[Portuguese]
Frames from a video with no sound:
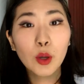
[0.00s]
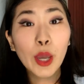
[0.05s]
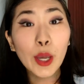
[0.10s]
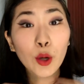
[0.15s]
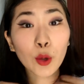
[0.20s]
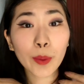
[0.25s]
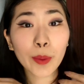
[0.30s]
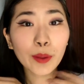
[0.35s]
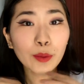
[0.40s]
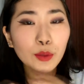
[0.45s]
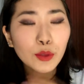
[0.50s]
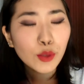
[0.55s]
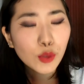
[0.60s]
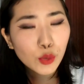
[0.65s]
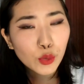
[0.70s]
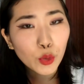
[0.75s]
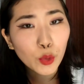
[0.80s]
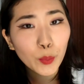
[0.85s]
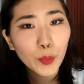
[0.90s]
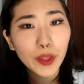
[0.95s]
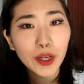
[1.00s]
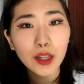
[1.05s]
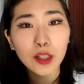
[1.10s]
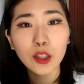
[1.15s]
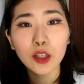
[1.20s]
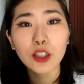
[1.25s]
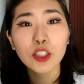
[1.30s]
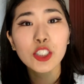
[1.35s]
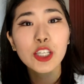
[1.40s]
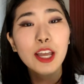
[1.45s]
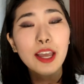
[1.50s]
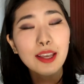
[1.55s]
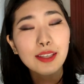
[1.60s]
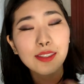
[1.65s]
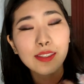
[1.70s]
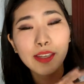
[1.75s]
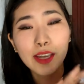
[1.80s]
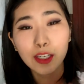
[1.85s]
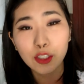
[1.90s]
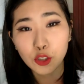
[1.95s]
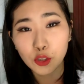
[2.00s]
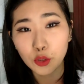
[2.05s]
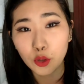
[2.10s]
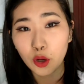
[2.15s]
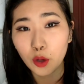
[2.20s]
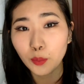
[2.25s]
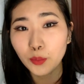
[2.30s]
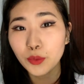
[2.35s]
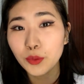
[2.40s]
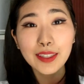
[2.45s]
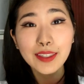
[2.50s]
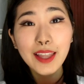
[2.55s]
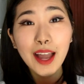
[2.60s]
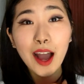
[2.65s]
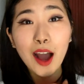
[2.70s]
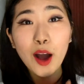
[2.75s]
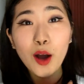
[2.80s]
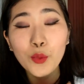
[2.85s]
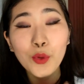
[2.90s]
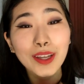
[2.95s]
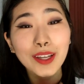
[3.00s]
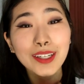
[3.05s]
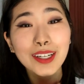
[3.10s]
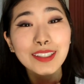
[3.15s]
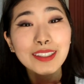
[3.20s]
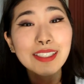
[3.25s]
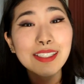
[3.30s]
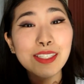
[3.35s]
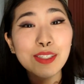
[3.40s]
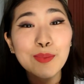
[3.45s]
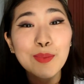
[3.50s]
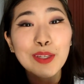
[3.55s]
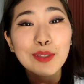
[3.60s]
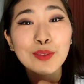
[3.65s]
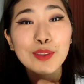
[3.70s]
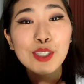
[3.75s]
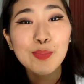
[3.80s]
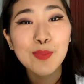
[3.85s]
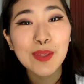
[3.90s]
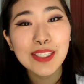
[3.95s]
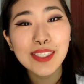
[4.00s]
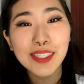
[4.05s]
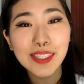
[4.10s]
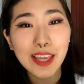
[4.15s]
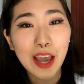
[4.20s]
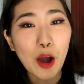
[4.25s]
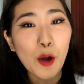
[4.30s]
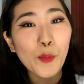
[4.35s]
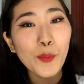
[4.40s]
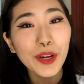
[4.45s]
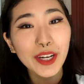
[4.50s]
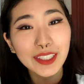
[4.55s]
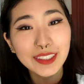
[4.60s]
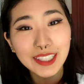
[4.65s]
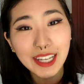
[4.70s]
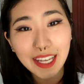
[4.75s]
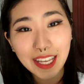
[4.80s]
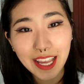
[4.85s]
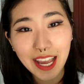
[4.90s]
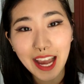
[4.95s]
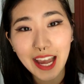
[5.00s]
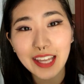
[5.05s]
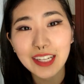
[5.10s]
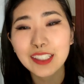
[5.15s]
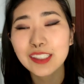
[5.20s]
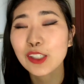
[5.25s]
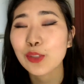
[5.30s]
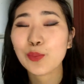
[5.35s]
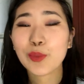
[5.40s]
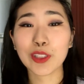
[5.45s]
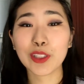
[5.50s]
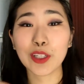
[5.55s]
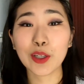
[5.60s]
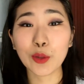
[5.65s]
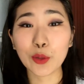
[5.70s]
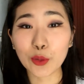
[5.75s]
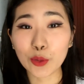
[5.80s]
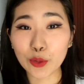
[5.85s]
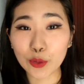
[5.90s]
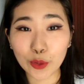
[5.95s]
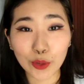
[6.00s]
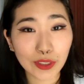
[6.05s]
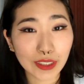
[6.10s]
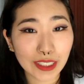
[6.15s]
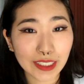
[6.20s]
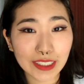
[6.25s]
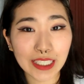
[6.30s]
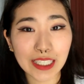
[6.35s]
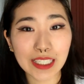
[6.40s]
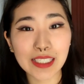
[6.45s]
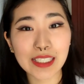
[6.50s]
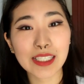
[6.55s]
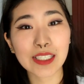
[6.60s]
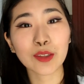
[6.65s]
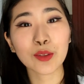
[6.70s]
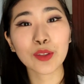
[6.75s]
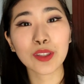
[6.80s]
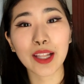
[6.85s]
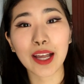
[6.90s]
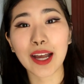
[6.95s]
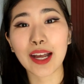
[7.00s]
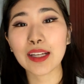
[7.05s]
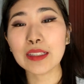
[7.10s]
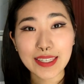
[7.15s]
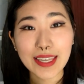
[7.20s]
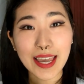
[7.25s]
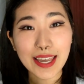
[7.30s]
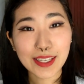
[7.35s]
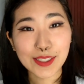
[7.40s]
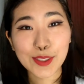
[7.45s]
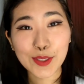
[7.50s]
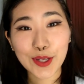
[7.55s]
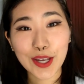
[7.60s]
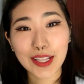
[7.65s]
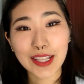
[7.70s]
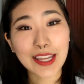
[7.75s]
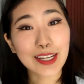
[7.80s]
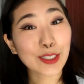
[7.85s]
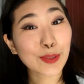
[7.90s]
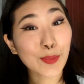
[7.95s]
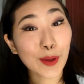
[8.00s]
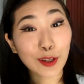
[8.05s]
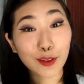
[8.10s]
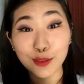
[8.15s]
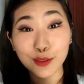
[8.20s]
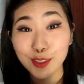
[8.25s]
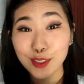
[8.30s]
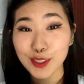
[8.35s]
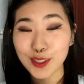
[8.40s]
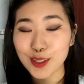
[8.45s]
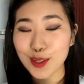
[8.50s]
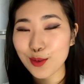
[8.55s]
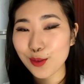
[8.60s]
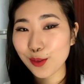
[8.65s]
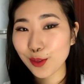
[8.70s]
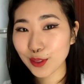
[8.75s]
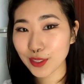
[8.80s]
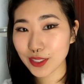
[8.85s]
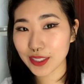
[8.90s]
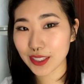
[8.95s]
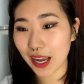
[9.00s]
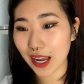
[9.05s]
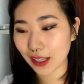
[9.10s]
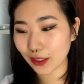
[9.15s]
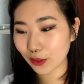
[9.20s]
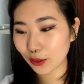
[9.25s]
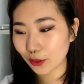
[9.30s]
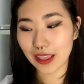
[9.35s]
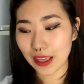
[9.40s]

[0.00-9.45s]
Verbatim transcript: Eu recomendo super a loja SA Shop Dá dar um agradecimento especial pra Nayara que me deu toda a atenção lá. E é isso, galera. Espero que vocês tenham gostado.